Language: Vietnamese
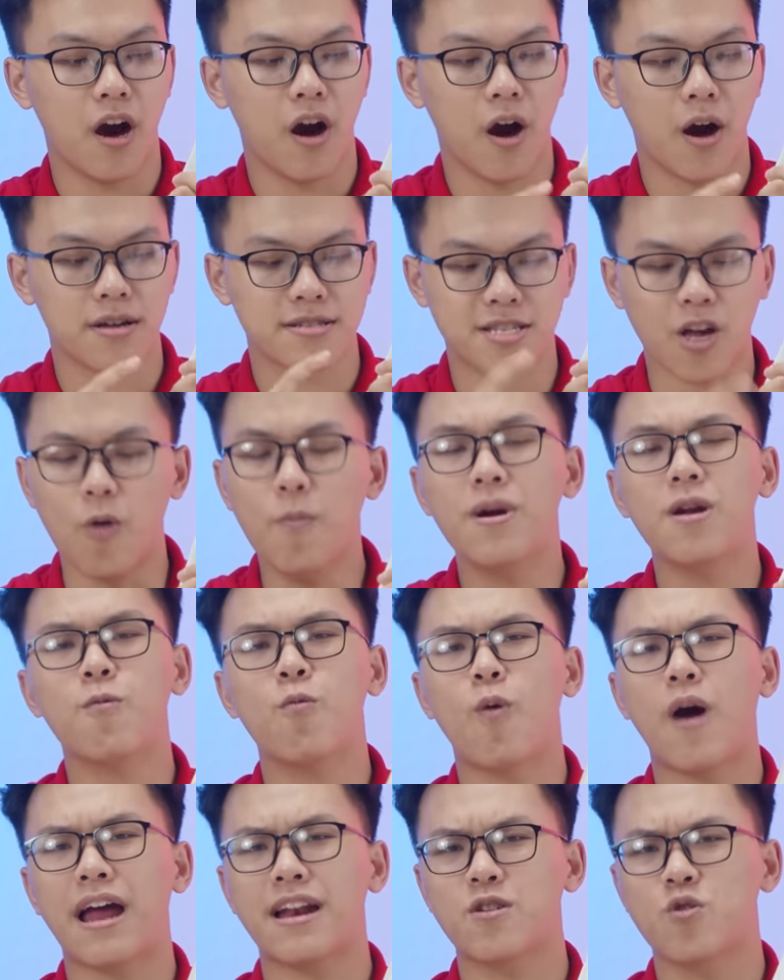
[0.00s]
uh, sáu mươi
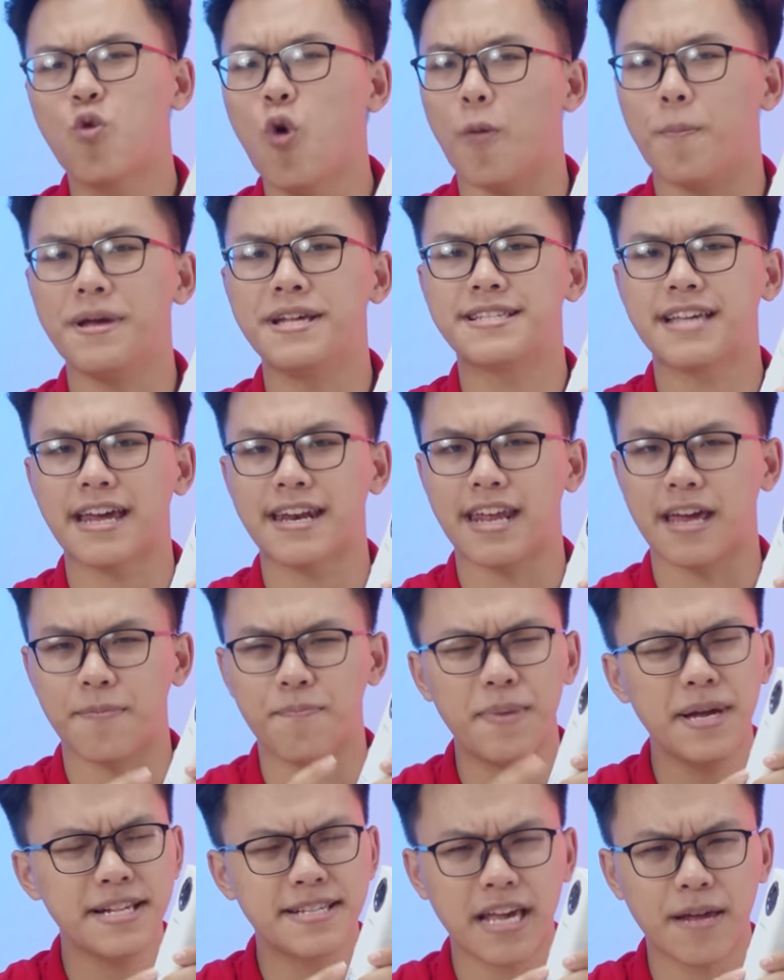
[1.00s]
lăm oát của PISEN
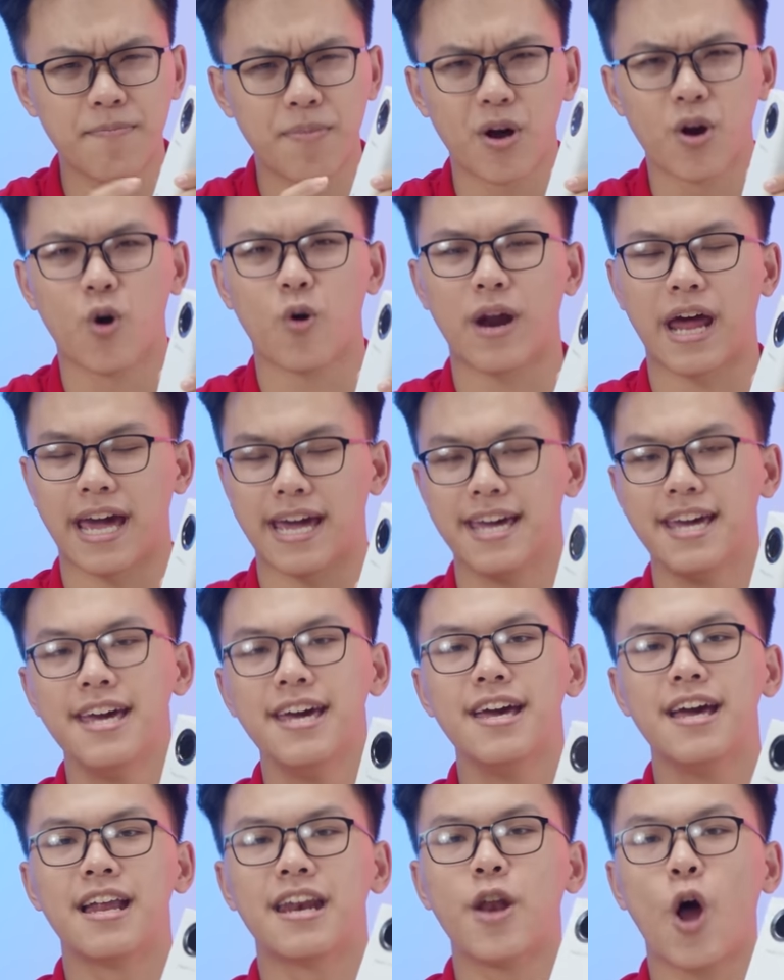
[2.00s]
này, PISEN Pro này.
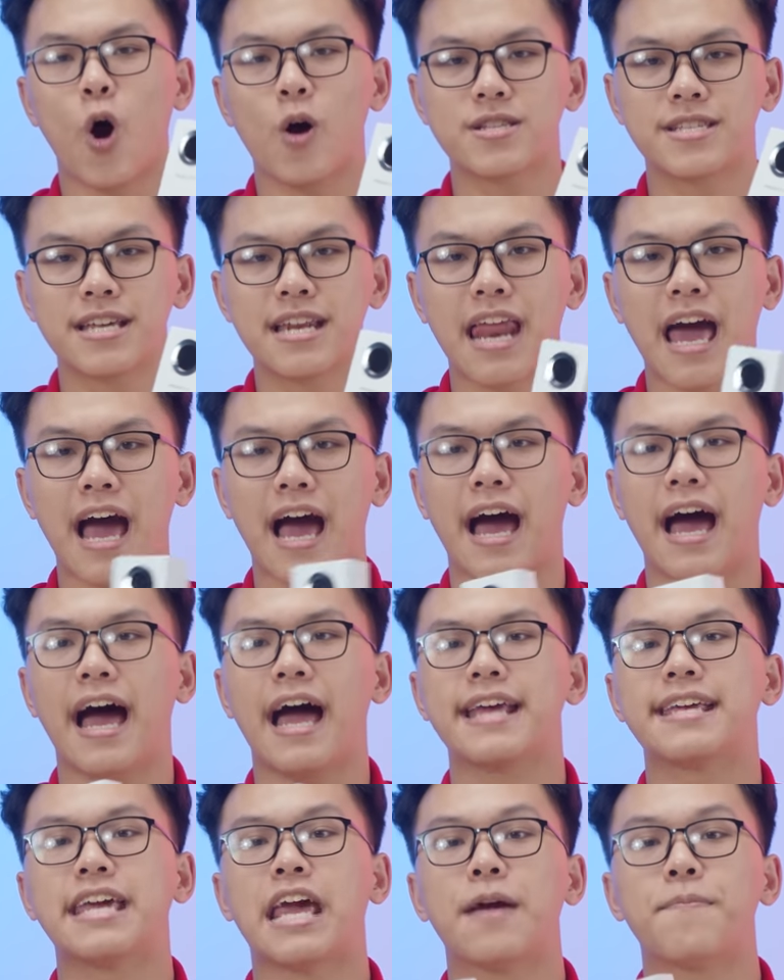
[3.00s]
Đó chính là
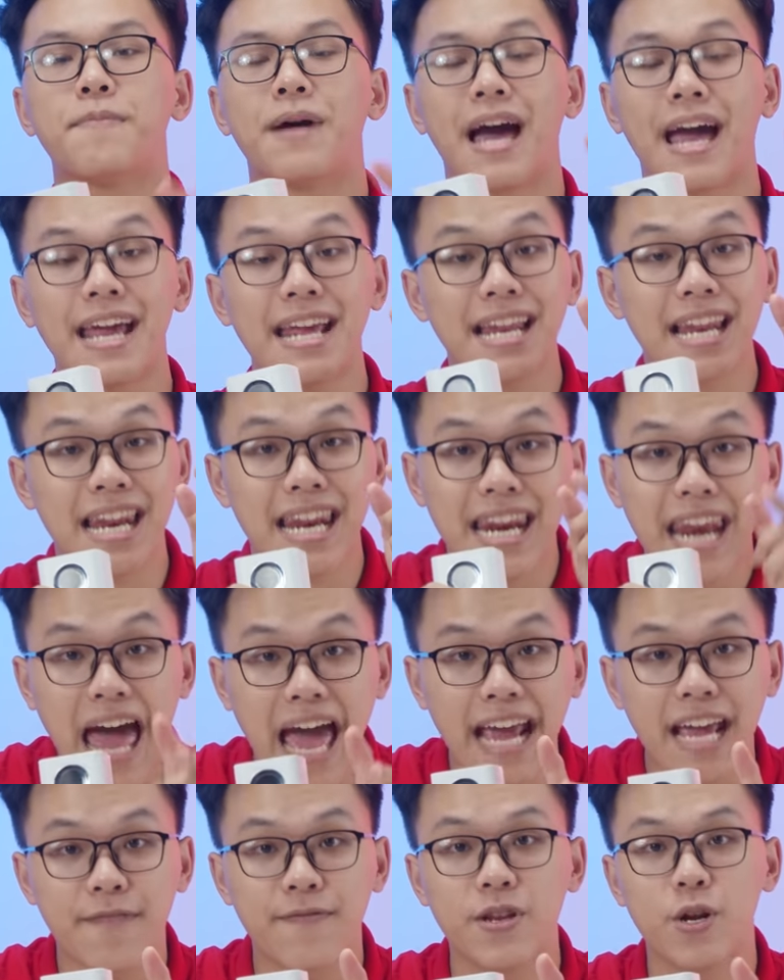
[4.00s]
anh em hãy
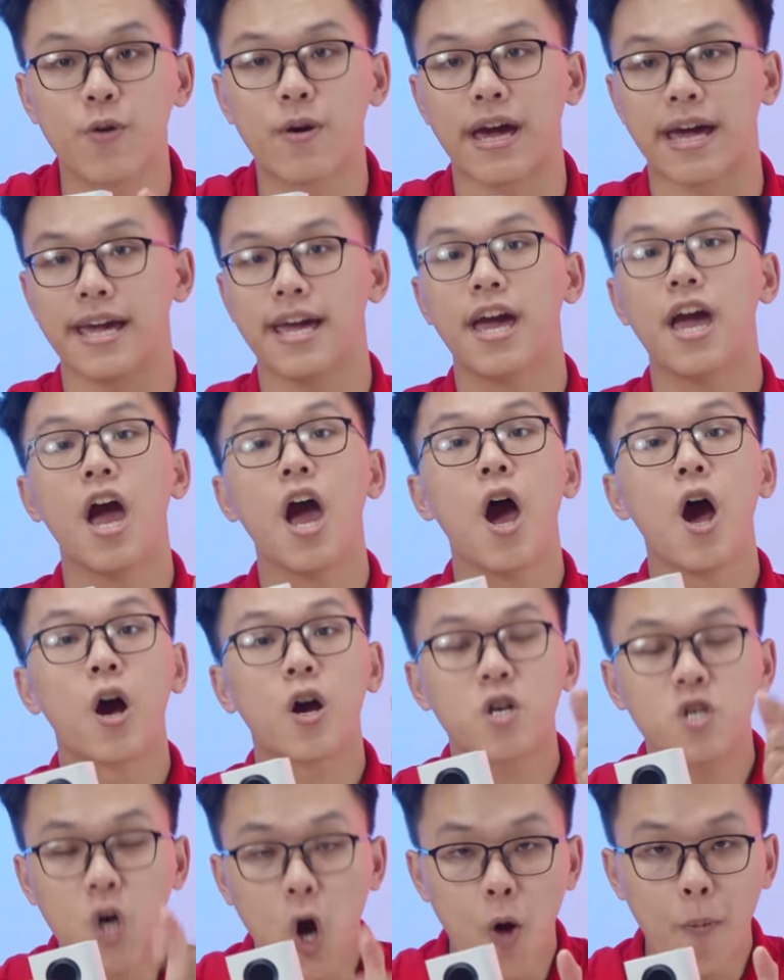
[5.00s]
like cái video này,
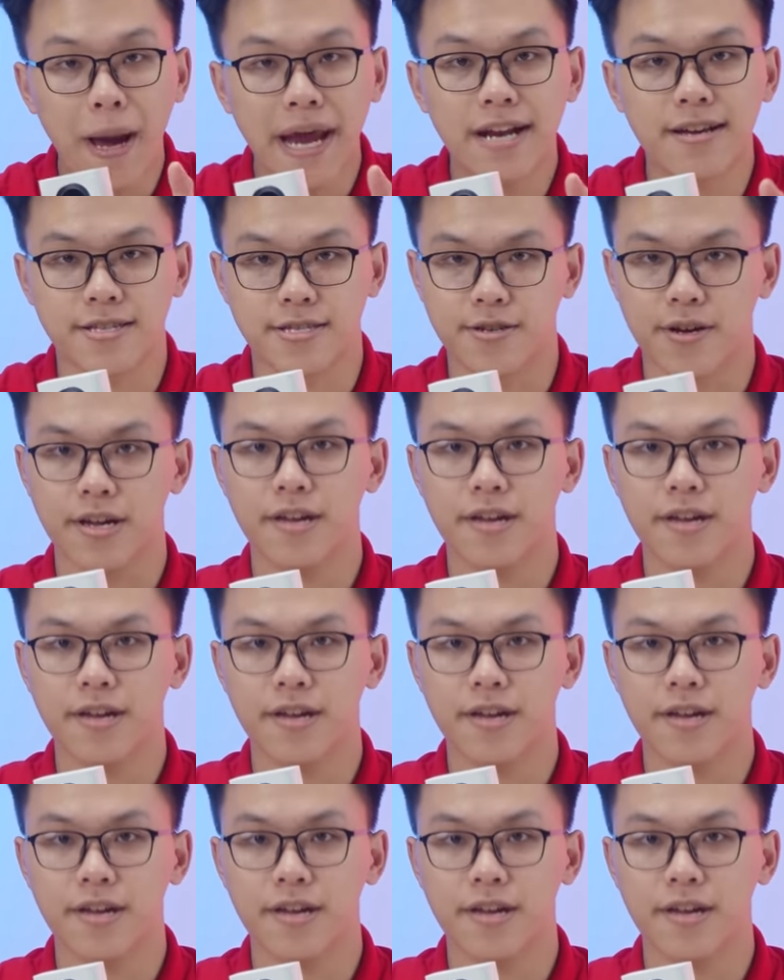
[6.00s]
comment ở